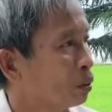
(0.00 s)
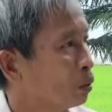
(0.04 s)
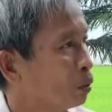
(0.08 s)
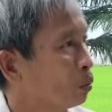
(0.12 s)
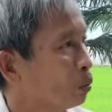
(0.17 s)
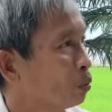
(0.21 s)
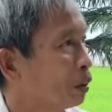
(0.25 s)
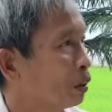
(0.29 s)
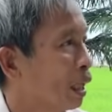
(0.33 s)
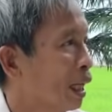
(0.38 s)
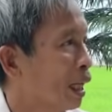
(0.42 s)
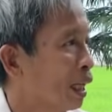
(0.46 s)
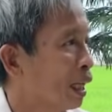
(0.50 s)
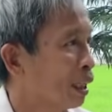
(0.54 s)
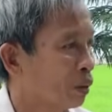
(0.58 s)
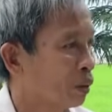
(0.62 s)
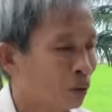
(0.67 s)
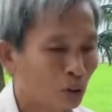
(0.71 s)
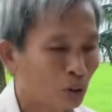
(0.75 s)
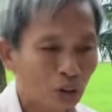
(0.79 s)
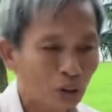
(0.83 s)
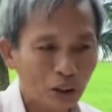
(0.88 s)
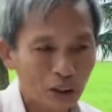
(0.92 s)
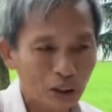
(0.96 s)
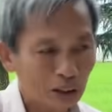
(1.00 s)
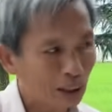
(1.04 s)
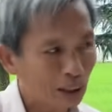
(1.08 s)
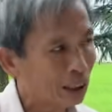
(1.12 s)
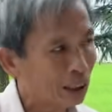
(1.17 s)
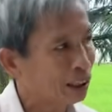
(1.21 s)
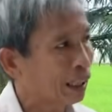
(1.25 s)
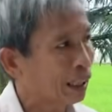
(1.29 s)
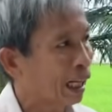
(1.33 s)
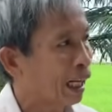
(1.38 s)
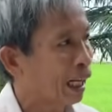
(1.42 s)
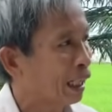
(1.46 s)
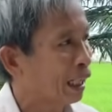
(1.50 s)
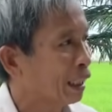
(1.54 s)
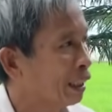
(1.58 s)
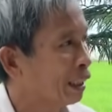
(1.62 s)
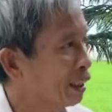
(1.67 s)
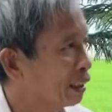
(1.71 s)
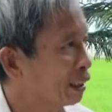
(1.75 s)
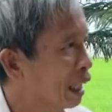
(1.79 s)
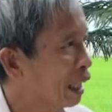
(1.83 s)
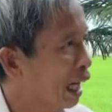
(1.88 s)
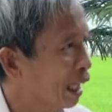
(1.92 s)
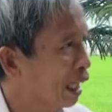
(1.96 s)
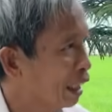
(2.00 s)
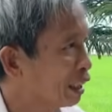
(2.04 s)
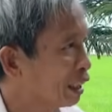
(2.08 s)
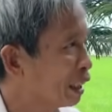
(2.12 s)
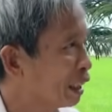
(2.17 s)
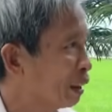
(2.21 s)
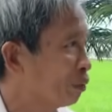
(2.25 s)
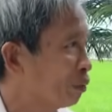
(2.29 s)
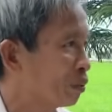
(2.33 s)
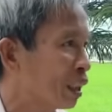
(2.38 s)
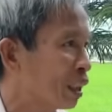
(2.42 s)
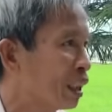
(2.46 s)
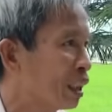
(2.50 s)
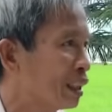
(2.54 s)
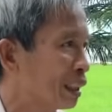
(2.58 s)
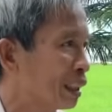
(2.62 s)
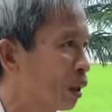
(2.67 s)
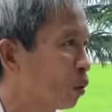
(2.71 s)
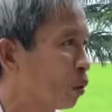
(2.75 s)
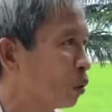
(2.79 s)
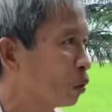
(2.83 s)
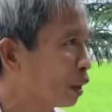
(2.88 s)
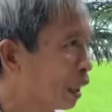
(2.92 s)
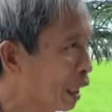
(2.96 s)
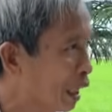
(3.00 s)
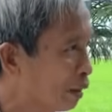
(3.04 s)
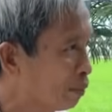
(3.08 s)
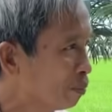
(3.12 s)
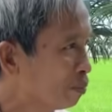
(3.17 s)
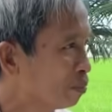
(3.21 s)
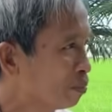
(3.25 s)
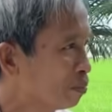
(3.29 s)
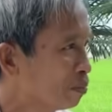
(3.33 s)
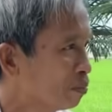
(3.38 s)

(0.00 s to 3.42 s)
chúng ta có duyên với ngài đó, đặt cái niềm tin sâu thêm